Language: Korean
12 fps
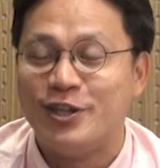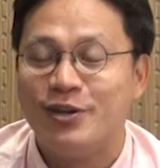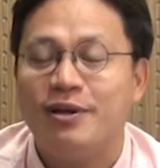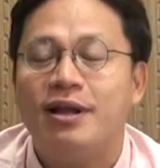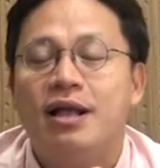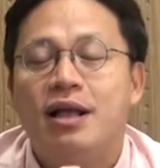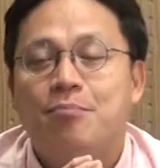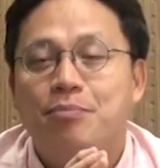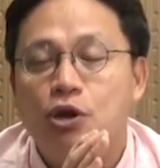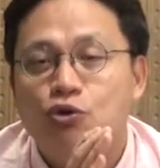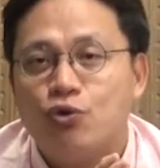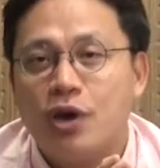그죠?
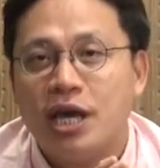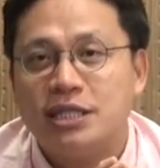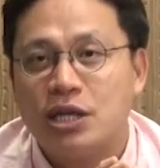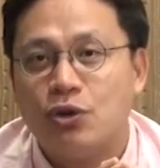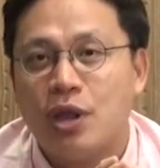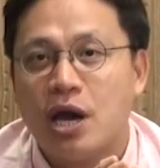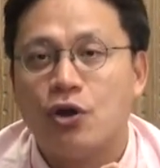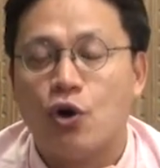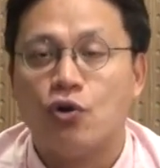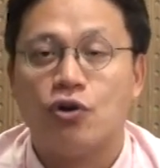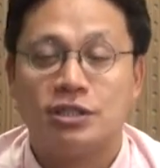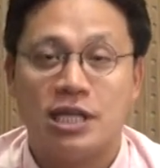미국 회계사로 내가
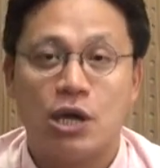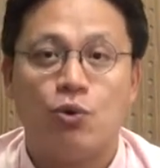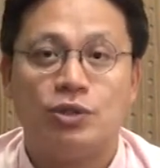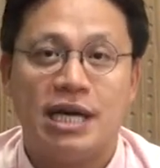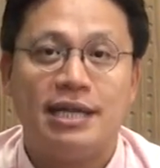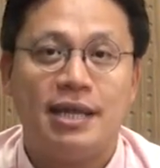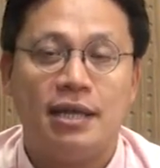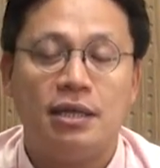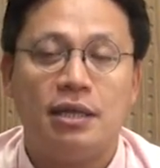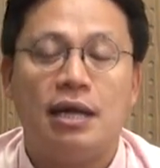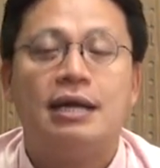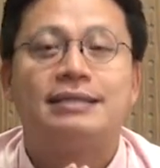경력을 쌓고자 할
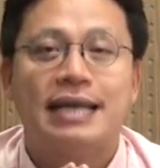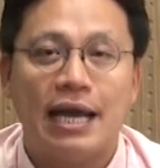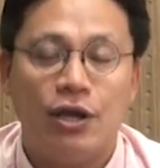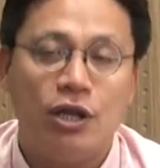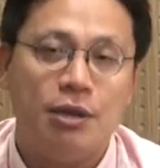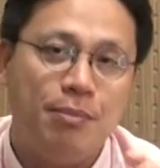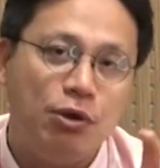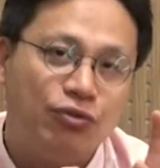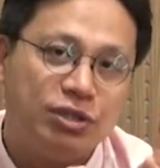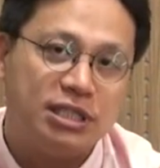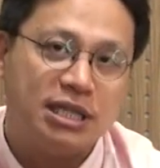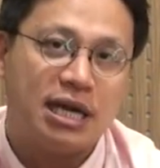때는 당연히
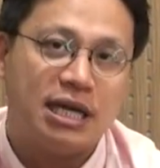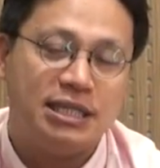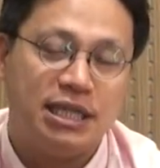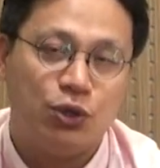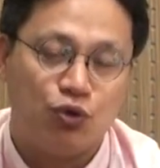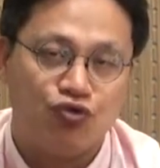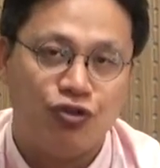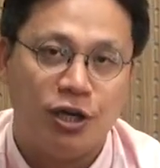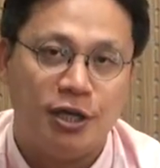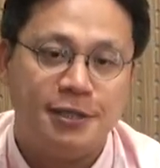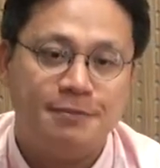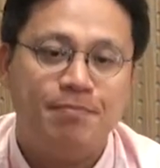미국에서 시작하시는 게
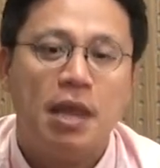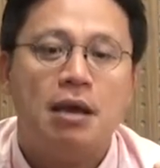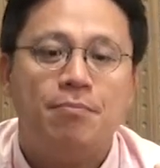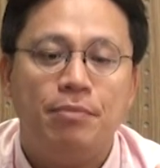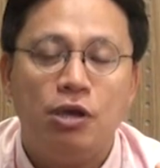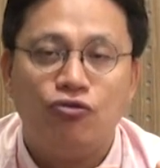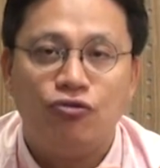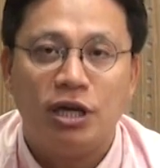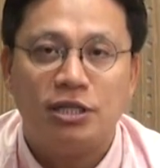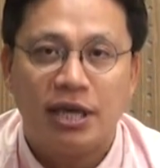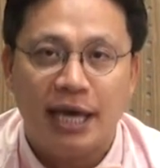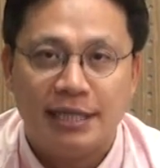좋고요.
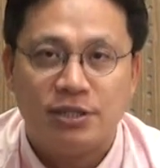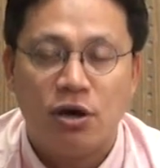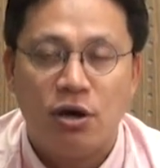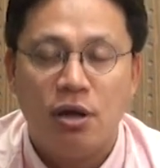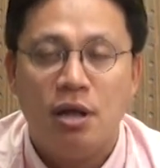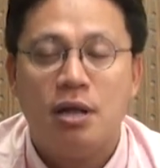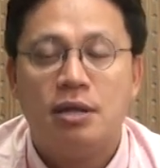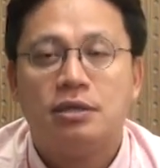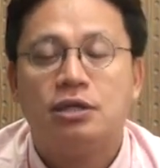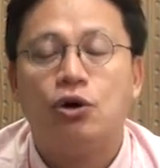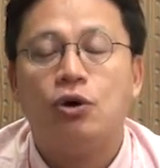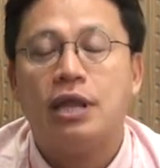미국에서 해서
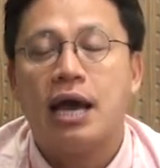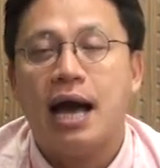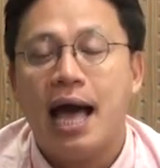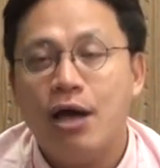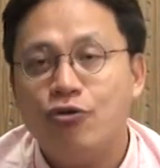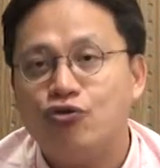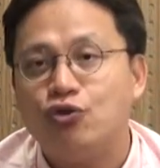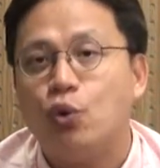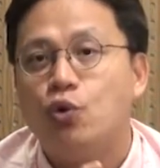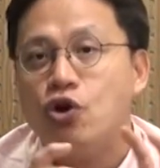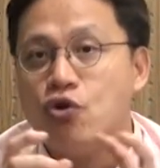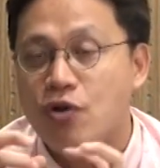그거 내가
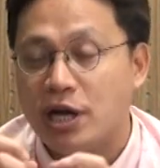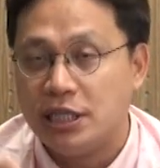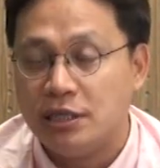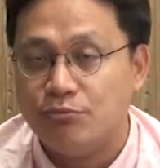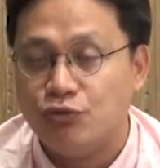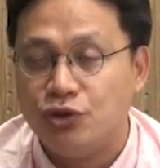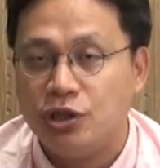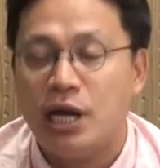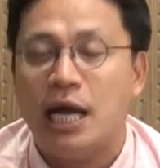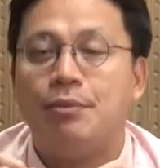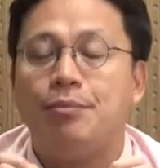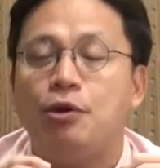한국으로 오려고 하시는
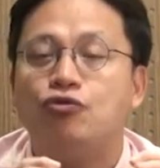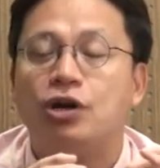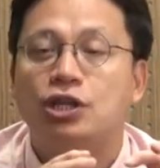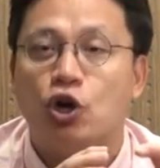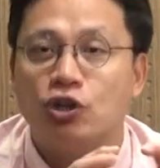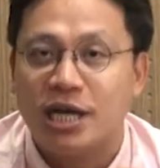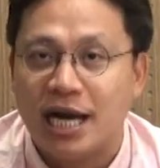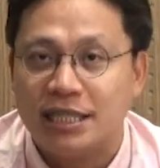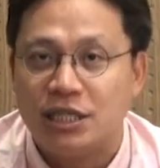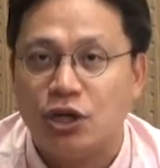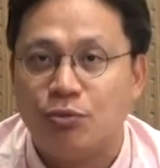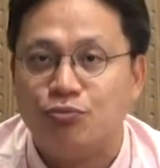분들 아니면 미국에
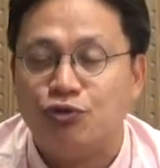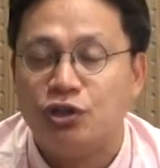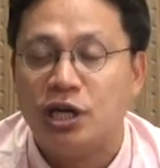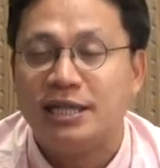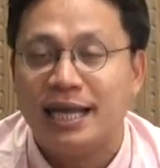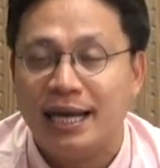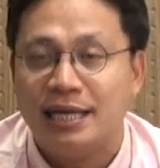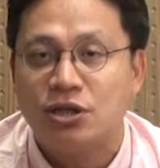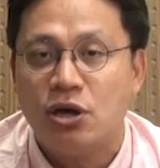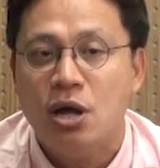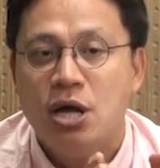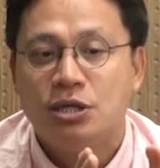정착하시는 분들에
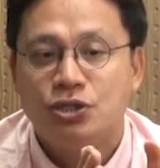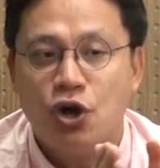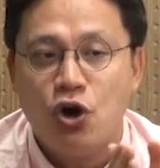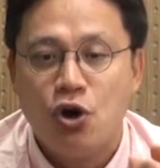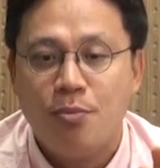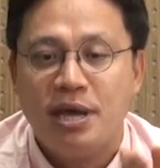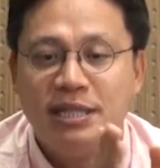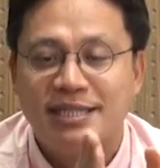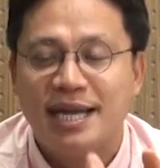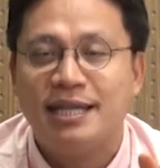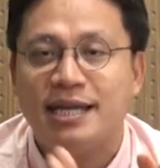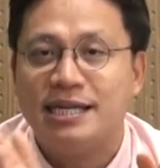따라서 처음에
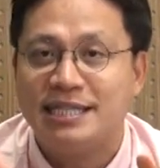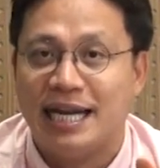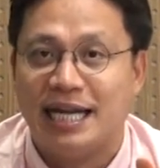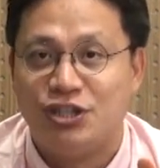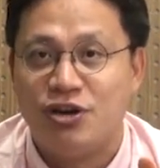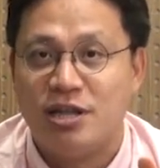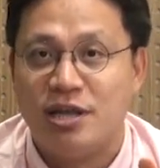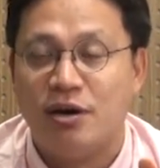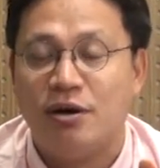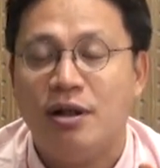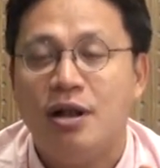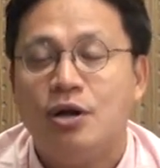스타팅을 잘 하셔야
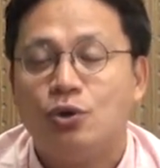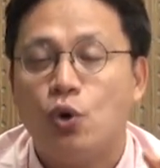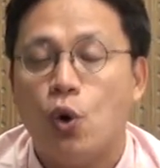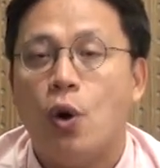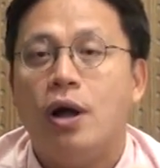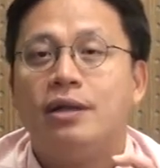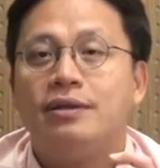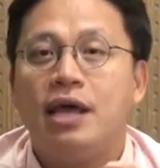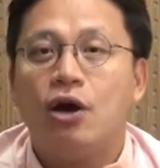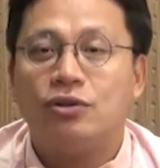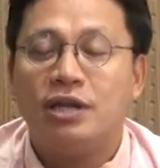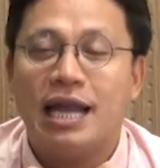돼요. 또
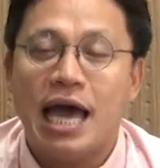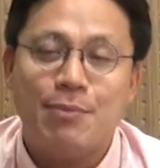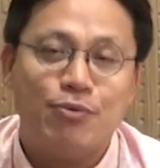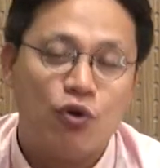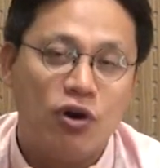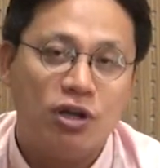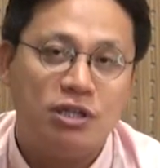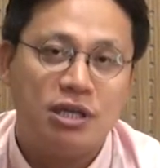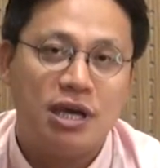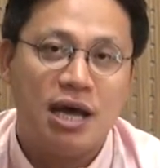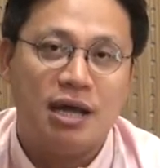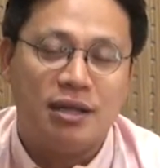내 어떤 라이프
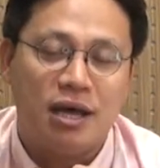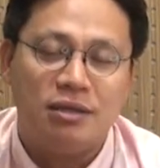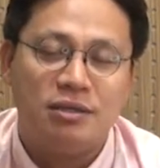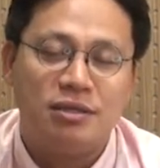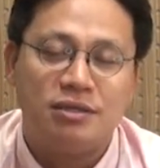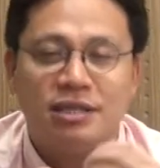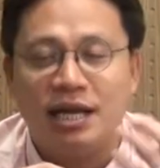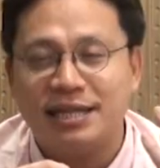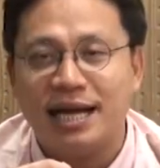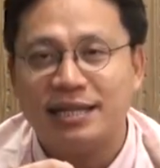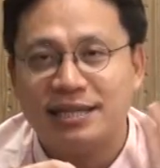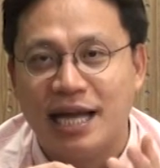퀄러티가 나는
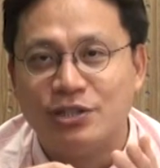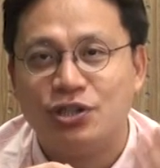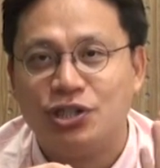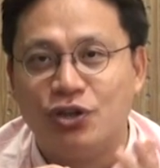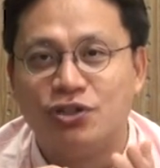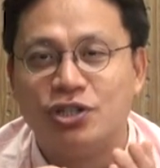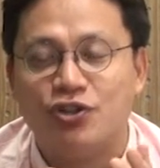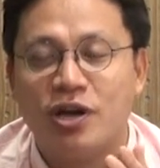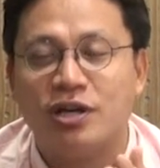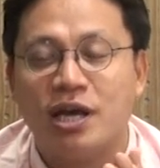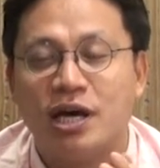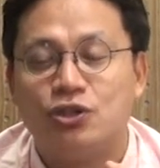그냥 딱 5시, 6시
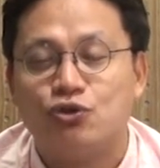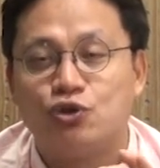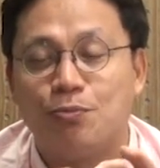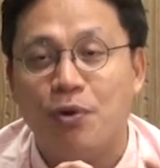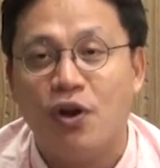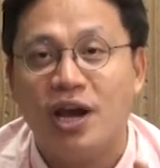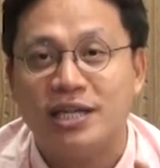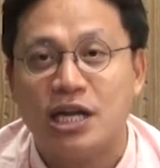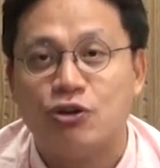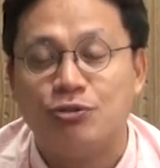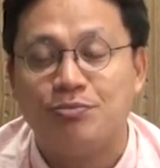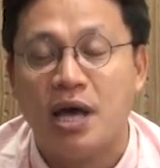퇴근해가지고 좀 편하게
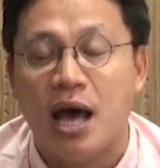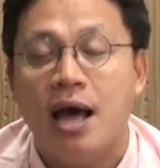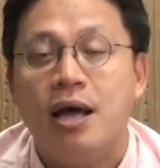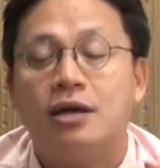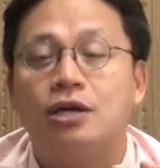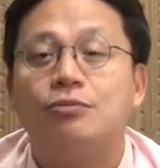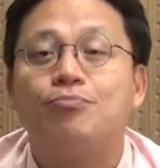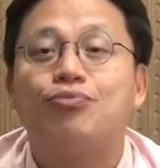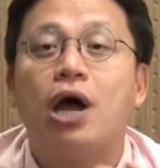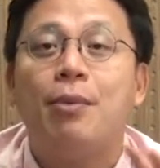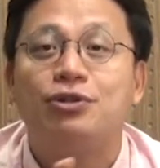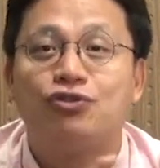살고 싶다. 그럼
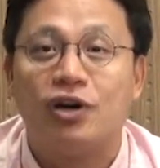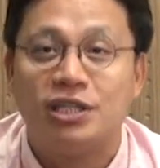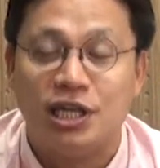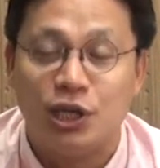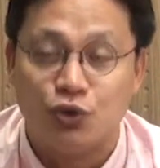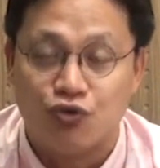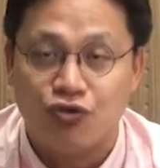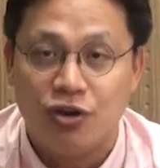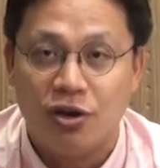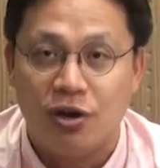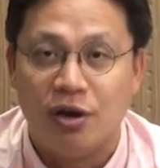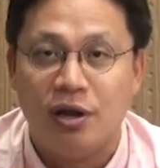프라이빗으로 가시는 게
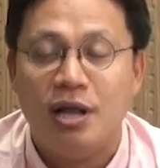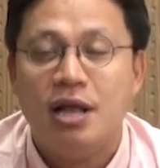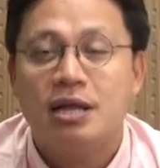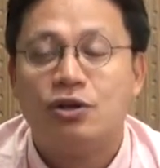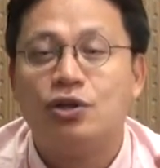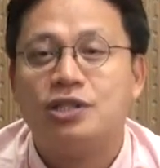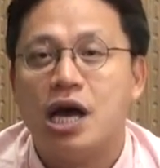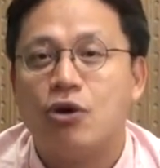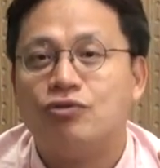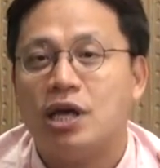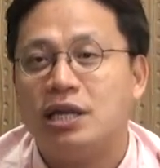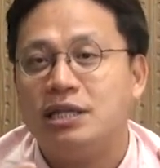좋고요. 그렇지 않고